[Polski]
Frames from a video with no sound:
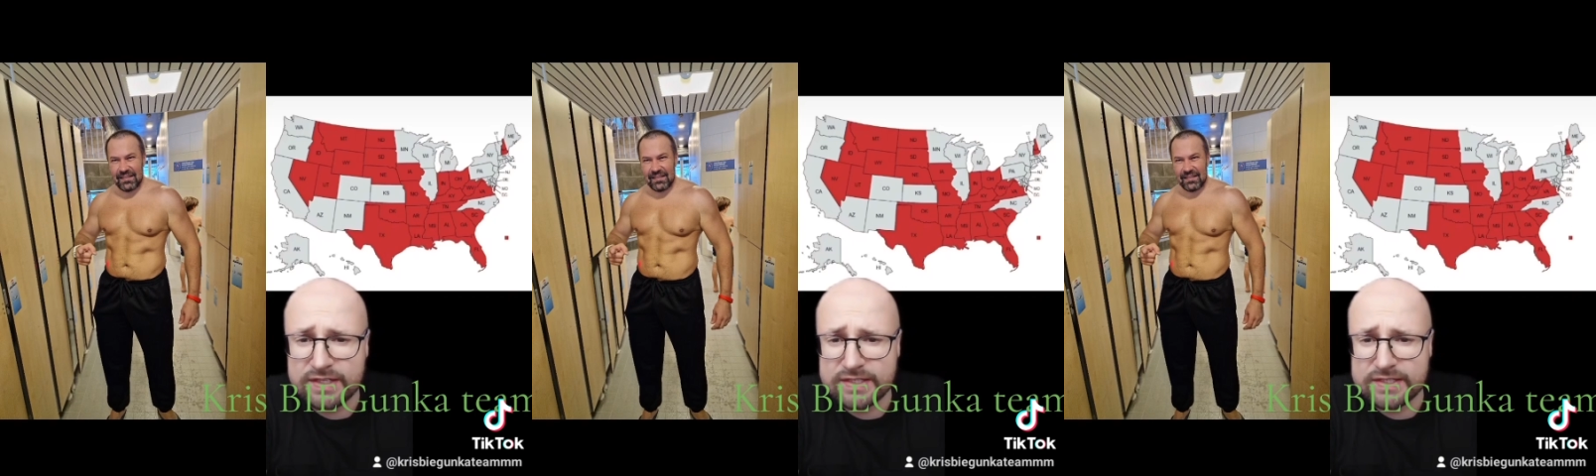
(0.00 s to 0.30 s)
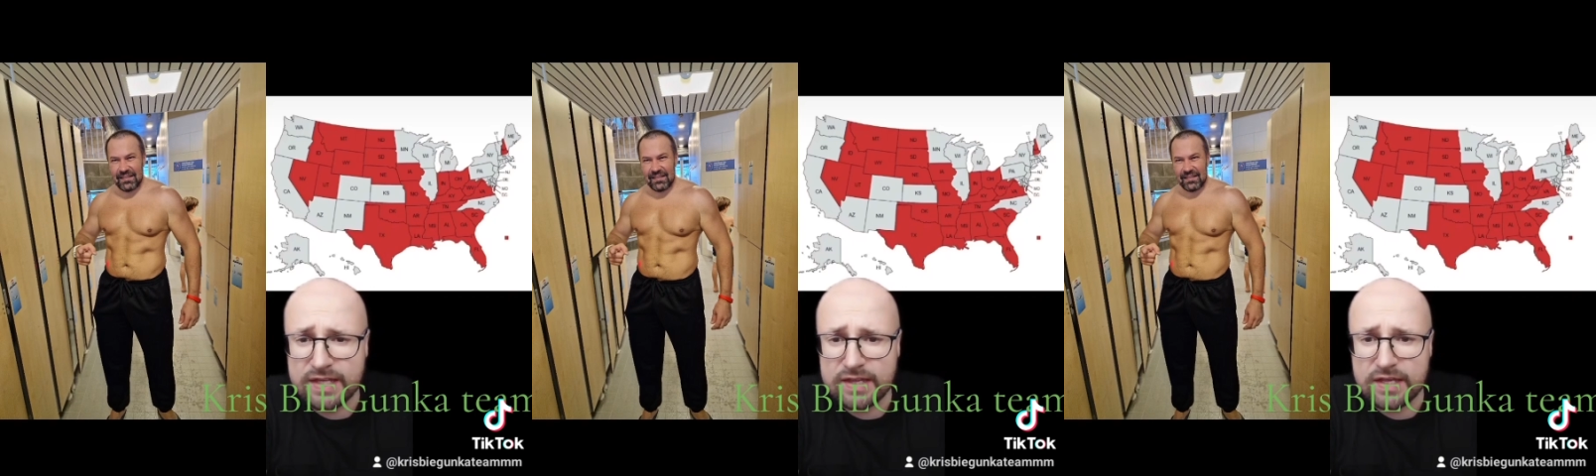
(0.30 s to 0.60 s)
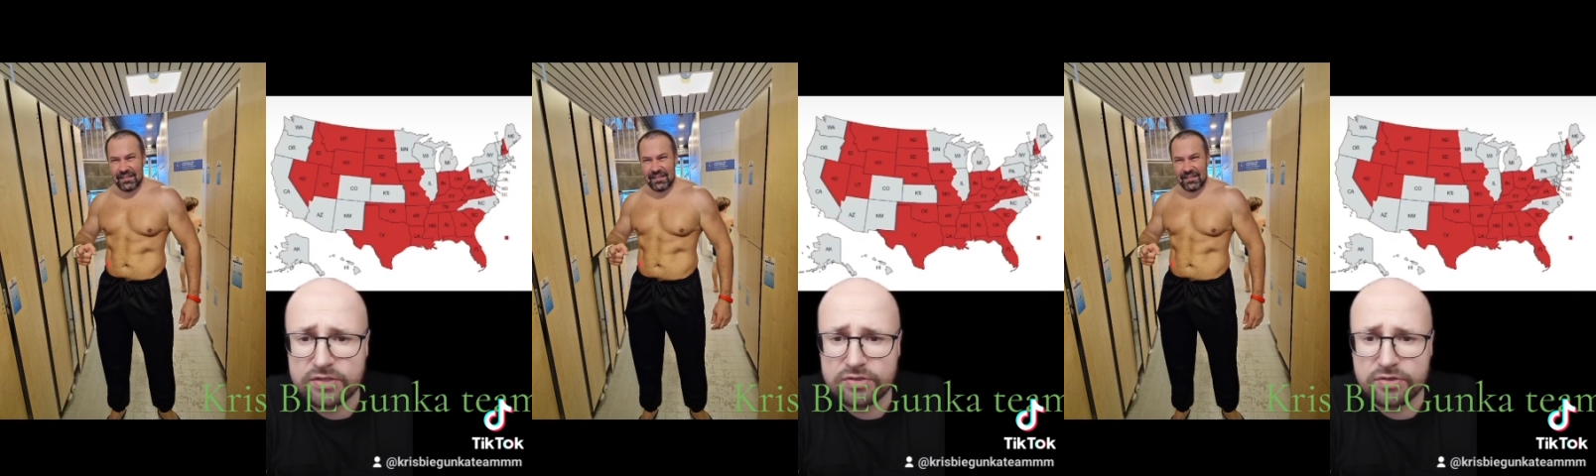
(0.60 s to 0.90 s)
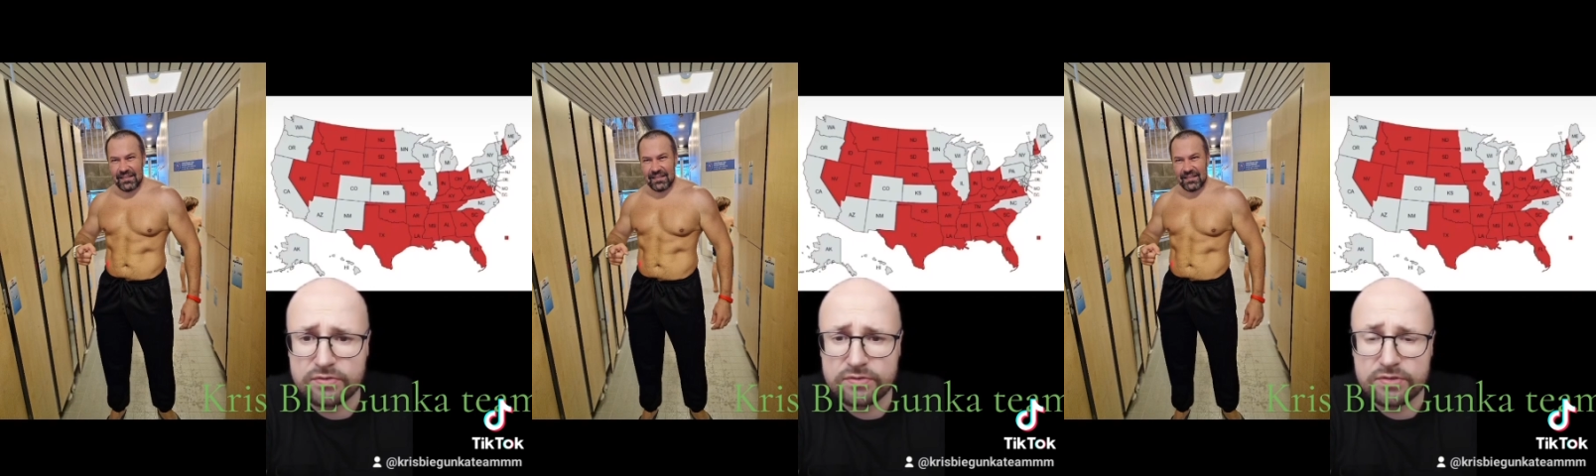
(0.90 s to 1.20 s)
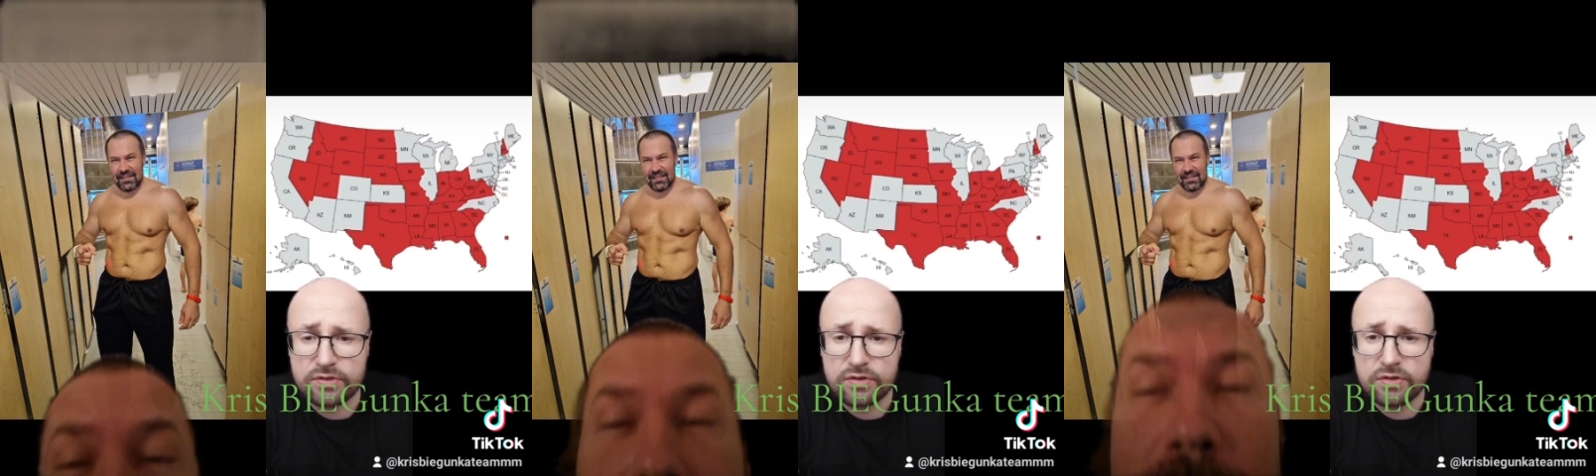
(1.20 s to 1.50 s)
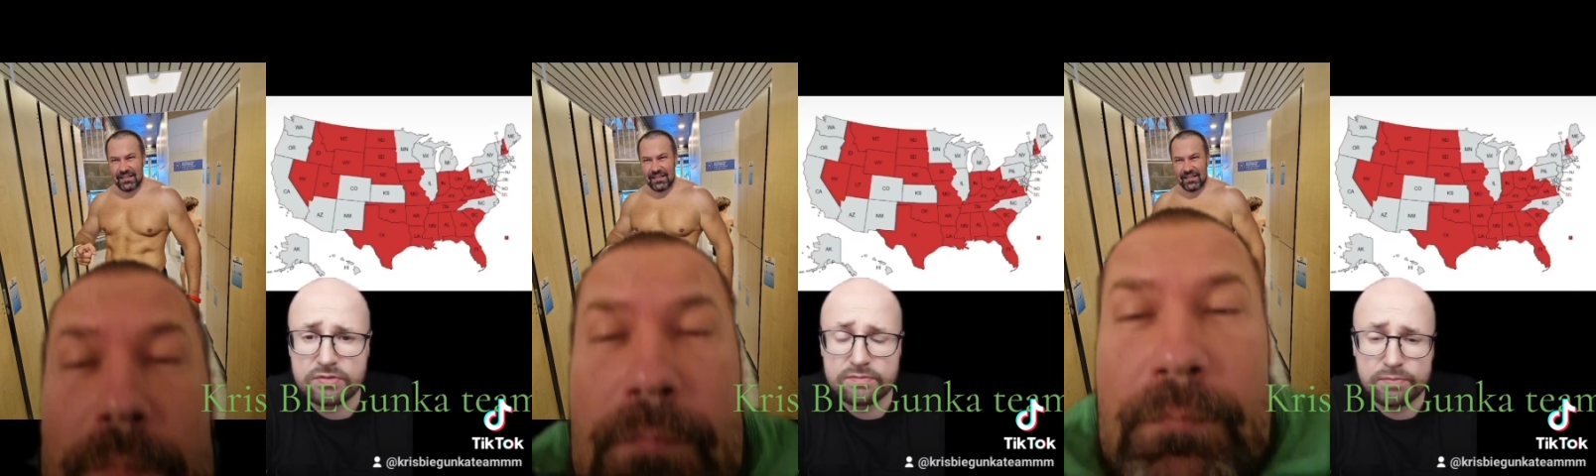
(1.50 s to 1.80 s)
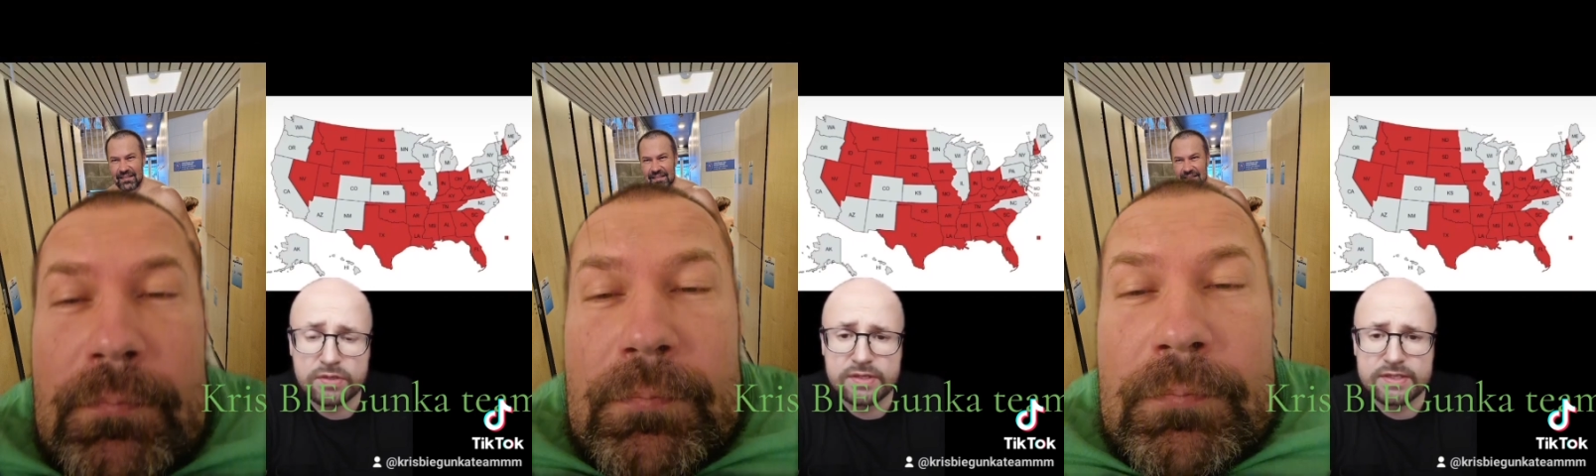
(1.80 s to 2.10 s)
w tych stanach rządzą
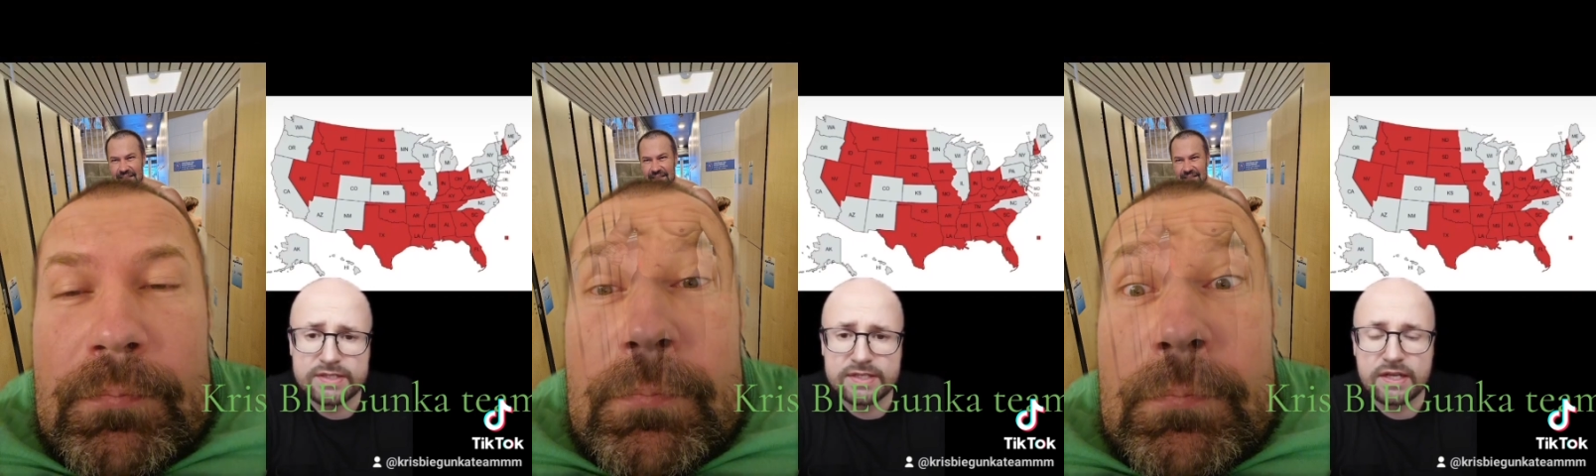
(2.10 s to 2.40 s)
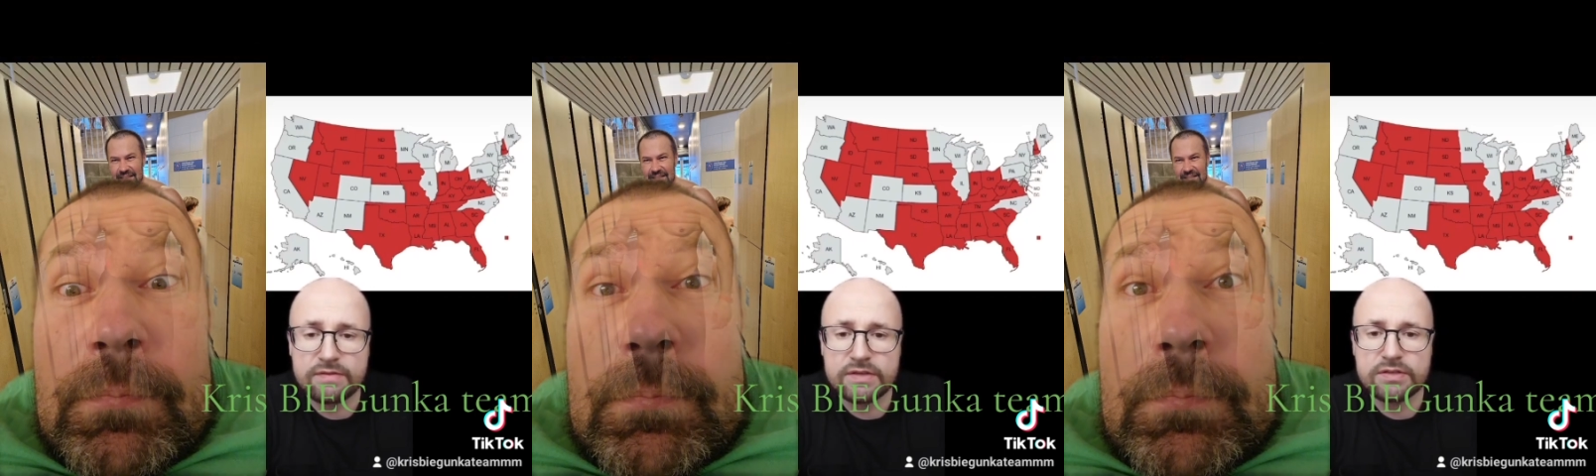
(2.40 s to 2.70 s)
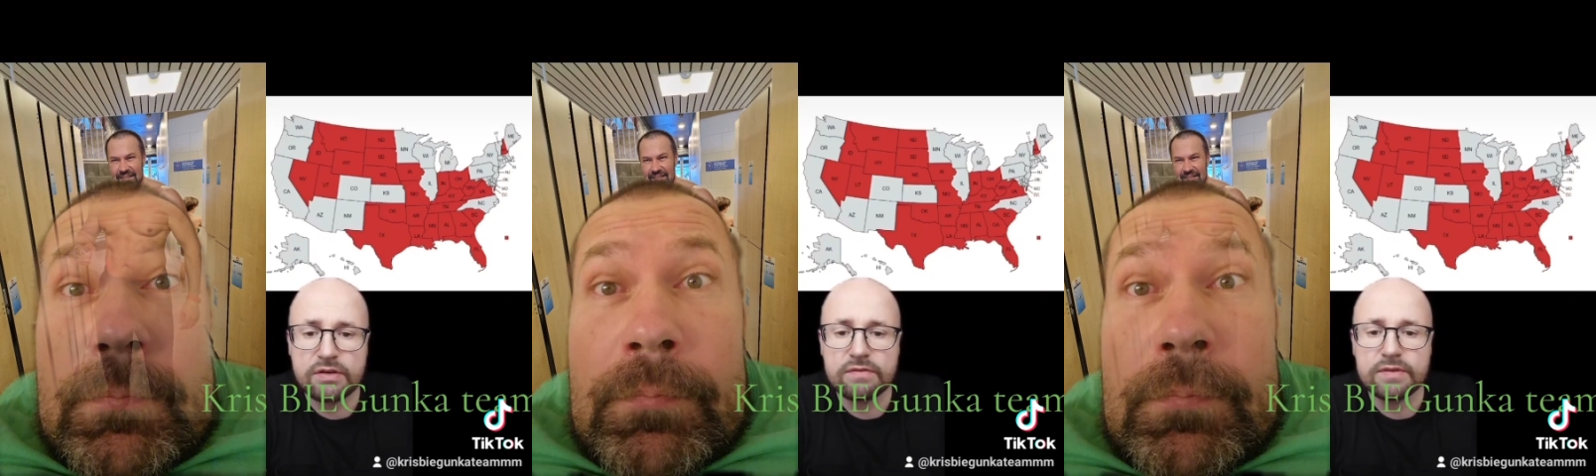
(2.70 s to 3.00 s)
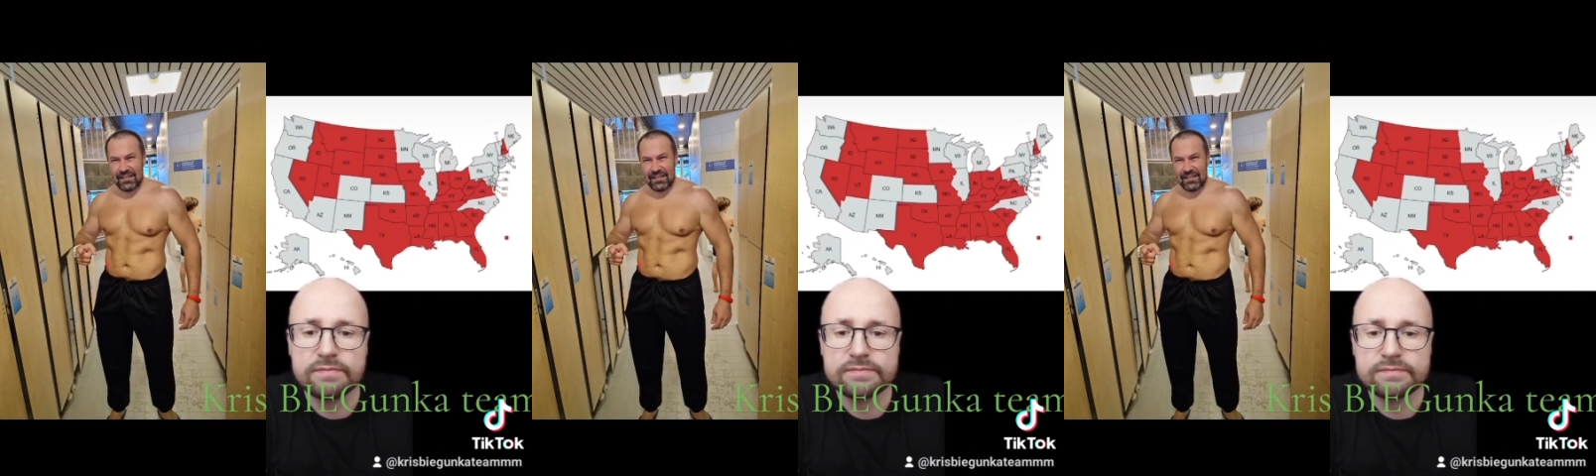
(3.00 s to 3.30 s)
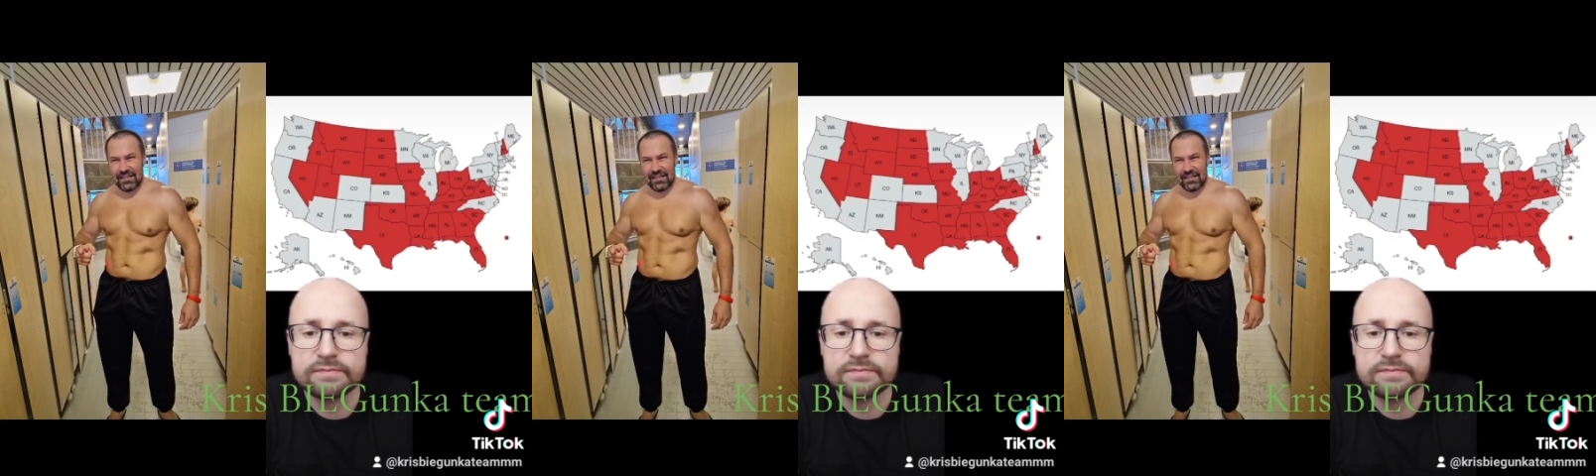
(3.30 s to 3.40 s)
politycy lewicowi.